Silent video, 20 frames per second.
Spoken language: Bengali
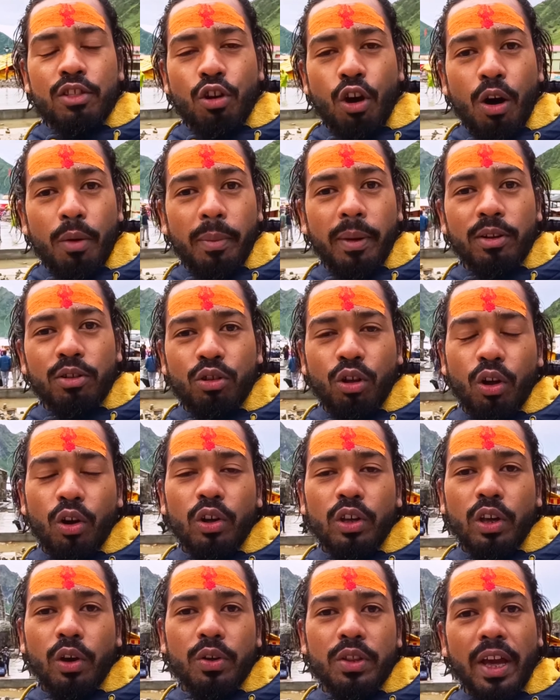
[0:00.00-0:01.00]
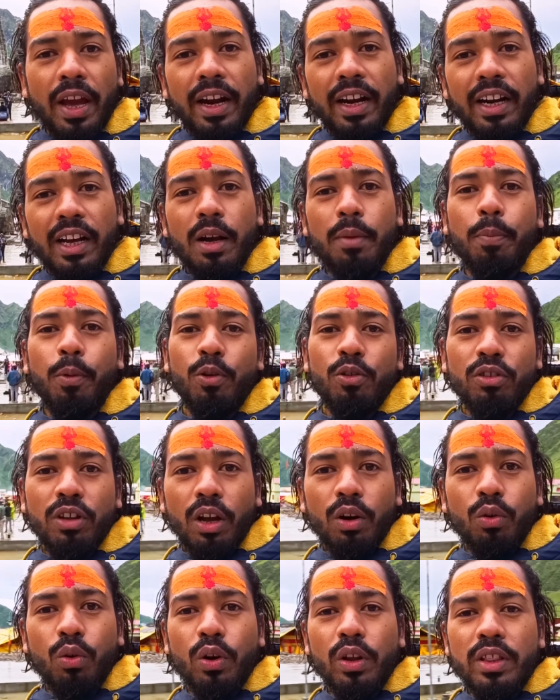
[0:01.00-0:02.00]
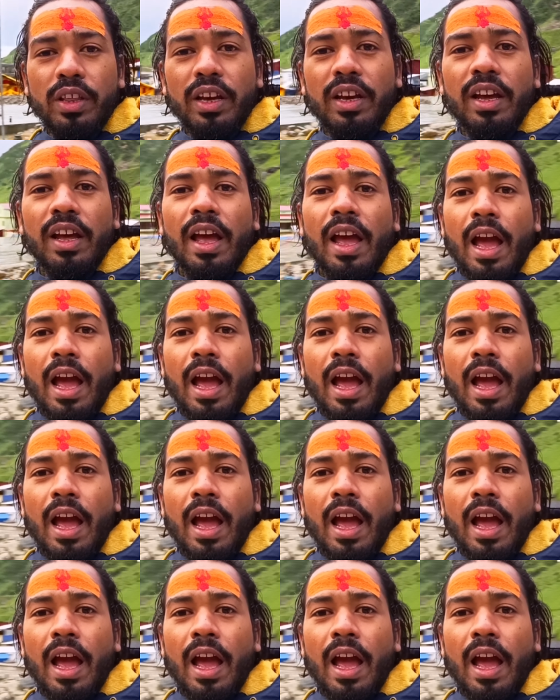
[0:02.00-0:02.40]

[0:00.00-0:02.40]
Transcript: ছ মাস ধরে কেউ জায়গাটাকে পরিষ্কার করেছে